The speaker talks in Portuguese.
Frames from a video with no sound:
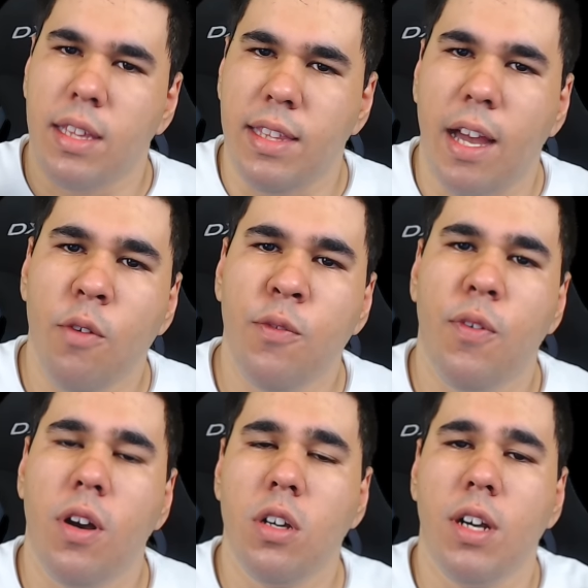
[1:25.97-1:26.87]
dá um
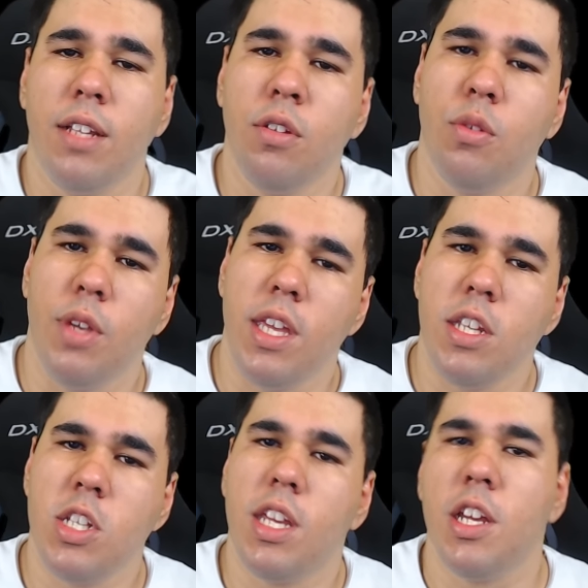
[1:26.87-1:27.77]
follow lá no
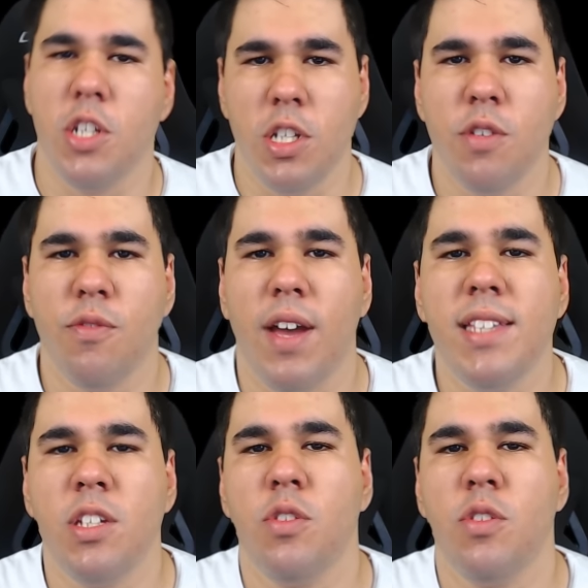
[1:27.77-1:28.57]
Twitch que a gente vai se